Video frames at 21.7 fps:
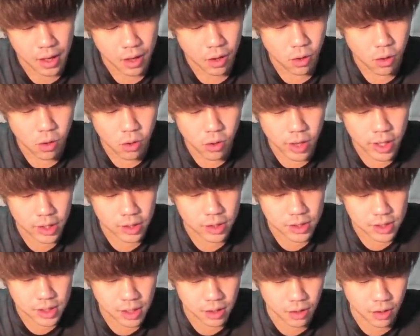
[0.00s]
光栄
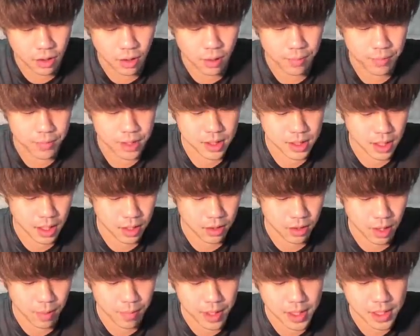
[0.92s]
としての性
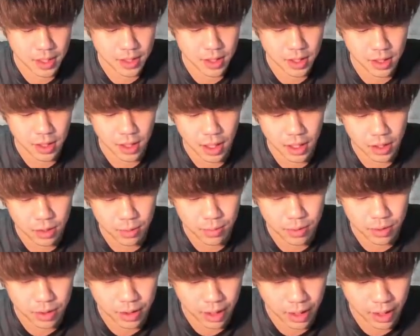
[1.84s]
能がめちゃくちゃ高いと
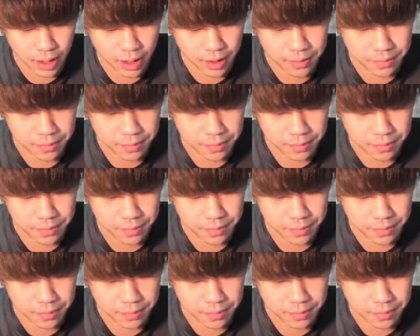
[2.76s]
思うんで。